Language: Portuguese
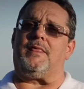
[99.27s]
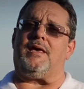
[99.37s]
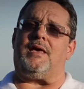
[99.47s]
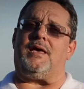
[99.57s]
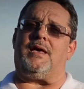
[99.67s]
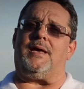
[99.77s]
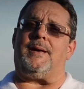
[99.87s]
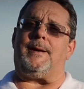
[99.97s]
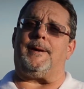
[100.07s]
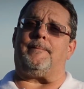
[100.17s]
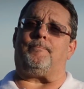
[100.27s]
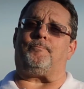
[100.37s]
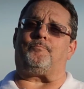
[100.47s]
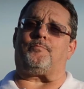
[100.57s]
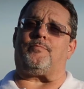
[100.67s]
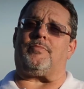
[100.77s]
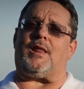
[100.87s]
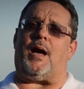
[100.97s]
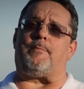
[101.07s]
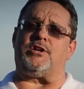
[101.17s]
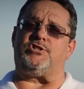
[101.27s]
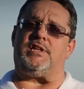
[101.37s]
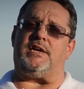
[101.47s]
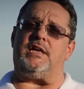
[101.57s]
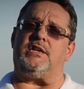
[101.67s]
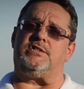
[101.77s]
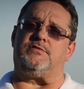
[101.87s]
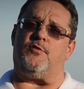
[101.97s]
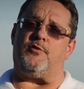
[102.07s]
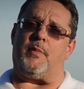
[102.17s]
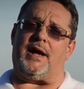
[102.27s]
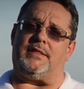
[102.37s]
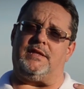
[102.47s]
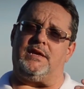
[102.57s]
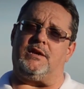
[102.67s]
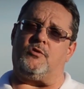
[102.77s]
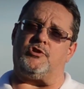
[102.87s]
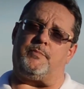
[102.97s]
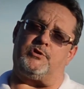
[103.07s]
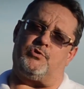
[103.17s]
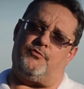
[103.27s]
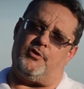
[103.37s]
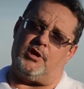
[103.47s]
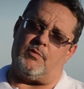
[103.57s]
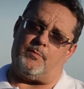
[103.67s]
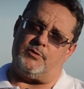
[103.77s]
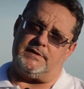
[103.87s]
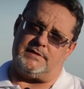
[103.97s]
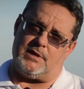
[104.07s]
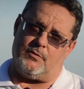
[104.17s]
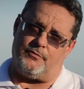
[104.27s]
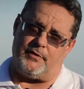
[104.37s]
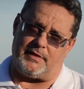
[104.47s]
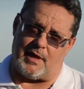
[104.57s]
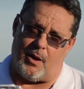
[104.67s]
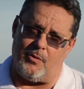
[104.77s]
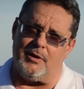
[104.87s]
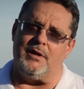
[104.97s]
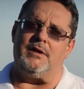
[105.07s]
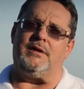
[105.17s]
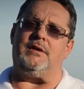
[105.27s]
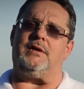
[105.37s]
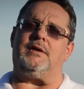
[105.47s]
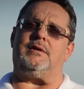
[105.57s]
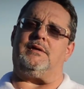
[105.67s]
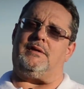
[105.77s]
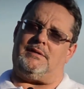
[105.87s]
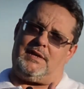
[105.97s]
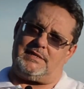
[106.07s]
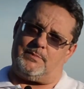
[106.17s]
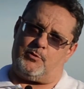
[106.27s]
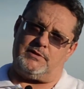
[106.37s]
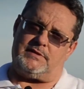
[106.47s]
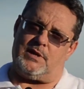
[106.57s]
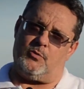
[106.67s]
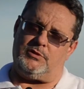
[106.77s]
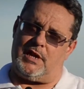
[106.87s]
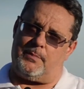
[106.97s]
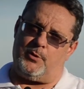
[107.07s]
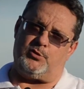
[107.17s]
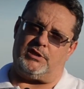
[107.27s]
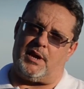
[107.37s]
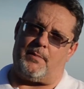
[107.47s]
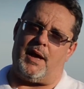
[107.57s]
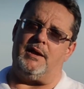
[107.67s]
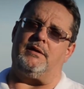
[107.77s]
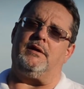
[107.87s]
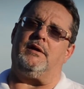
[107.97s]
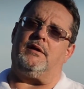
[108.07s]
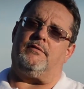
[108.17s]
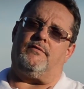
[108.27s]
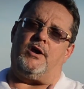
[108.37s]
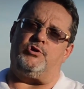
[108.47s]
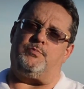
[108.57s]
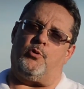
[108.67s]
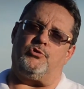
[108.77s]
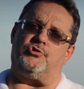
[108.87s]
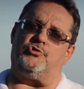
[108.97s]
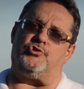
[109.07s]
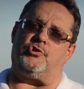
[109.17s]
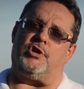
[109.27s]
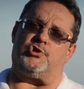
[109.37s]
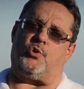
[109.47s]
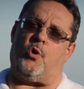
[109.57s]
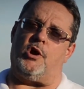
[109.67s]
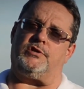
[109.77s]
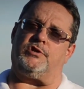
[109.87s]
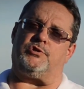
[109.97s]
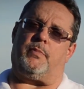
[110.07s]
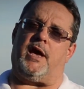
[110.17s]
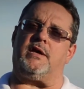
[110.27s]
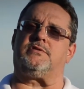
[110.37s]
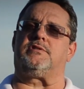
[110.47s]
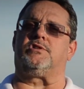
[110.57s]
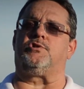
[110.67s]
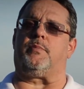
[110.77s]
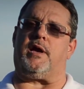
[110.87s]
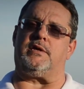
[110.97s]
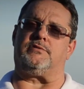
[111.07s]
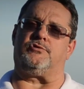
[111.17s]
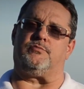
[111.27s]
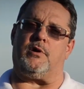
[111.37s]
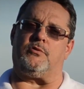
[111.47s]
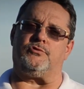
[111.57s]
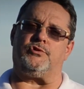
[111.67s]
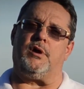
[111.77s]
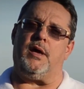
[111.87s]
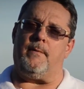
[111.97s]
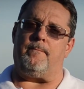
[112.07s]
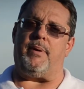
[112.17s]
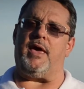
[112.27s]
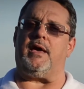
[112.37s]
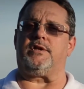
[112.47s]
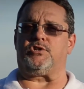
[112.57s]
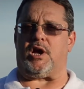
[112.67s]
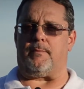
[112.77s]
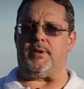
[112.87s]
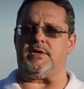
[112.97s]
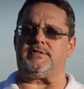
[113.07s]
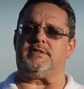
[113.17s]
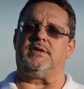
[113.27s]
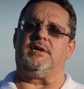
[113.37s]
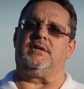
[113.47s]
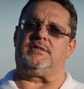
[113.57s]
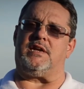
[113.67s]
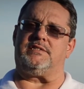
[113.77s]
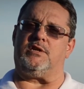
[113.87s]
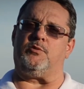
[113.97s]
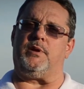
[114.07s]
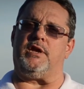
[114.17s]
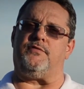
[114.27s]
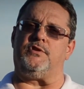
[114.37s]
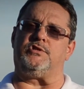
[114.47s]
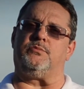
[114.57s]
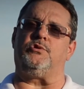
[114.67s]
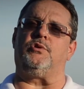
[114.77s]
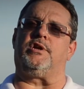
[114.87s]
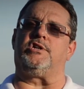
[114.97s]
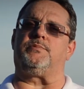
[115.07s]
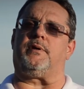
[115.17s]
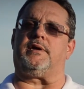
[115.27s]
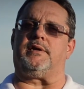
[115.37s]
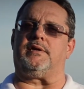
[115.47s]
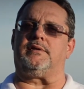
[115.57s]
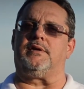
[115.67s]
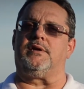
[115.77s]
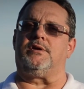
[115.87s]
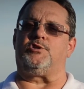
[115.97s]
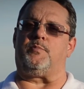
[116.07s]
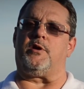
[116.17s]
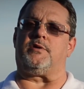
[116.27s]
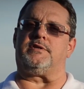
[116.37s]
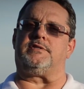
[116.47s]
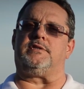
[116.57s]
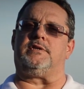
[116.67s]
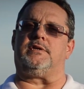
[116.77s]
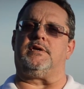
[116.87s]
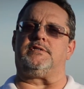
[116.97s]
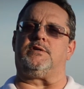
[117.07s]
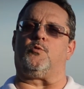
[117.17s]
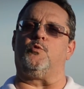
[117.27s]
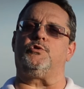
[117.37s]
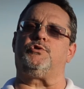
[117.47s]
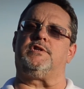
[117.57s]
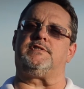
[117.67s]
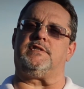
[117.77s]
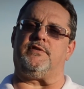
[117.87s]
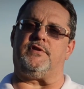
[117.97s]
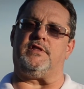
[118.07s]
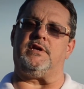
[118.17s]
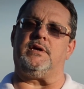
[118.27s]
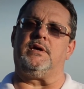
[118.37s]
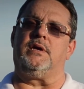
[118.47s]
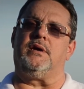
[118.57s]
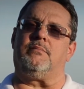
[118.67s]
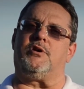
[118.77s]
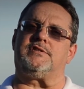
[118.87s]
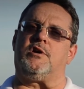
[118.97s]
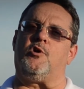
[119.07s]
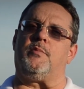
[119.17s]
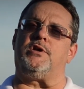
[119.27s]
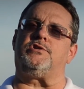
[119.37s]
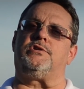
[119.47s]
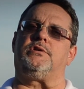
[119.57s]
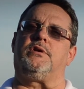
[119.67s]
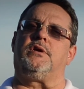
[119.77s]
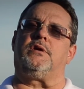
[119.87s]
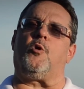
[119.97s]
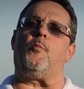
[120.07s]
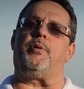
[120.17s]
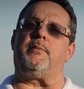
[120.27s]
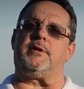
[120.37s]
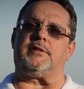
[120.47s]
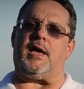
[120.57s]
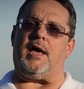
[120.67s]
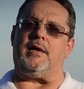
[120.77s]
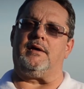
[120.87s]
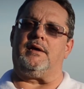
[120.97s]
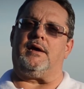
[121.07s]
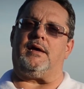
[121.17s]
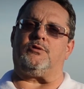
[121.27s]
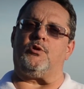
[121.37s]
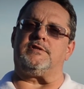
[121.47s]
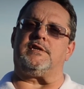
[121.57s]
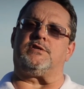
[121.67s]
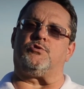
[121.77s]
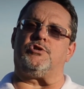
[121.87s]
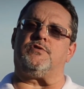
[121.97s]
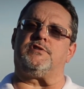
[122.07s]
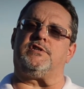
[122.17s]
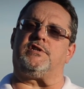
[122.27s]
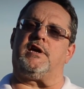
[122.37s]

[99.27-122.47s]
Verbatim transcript: é, a partir daí ele desenvolveu uma cadeira é onde a pessoa fica numa posição fetal e Nessa posição, o terapeuta trabalha vários pontos dos, das costas, braços, antebraços, mãos, pernas, cabeça, trazendo um benefício muito grande para ele. Espero que esse, esse curso e esse DVD possa realmente complementar todas as ações que você está